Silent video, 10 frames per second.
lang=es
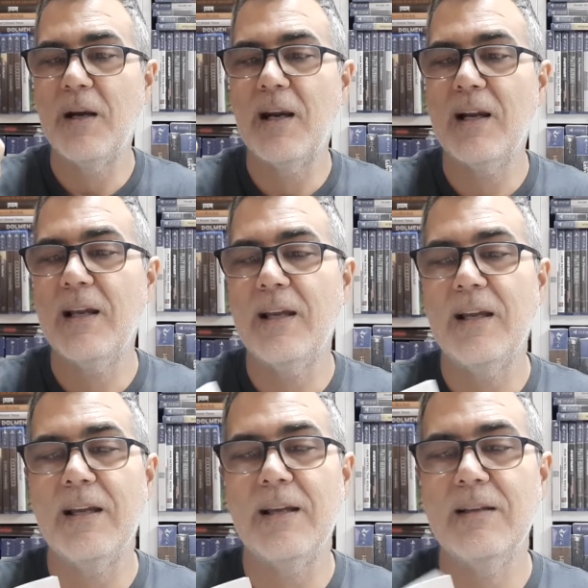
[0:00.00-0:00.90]

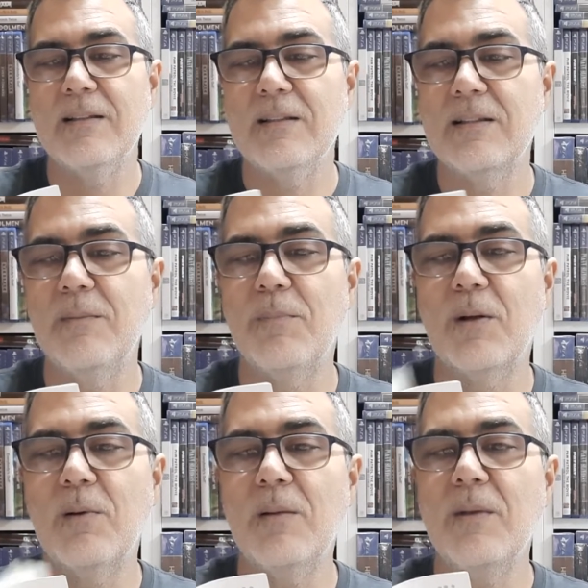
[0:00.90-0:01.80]
rasqué sin
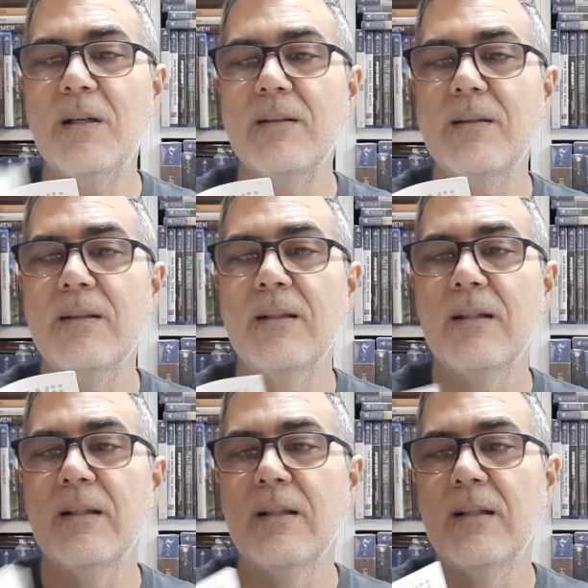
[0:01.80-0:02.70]
problema.
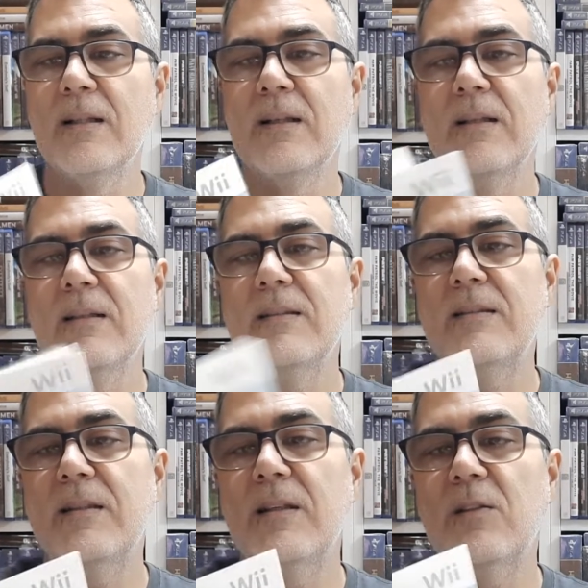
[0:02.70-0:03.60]

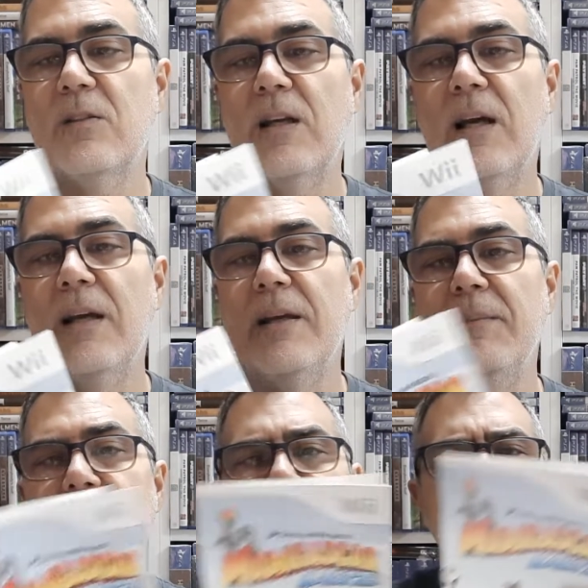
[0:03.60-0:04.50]
Este no trae
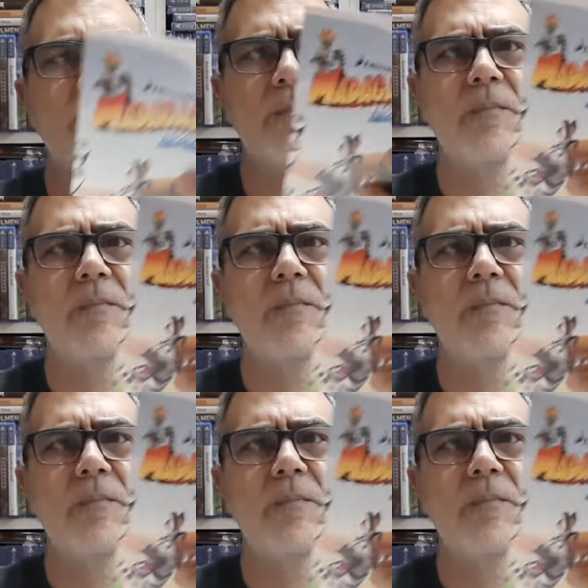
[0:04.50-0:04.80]
mm,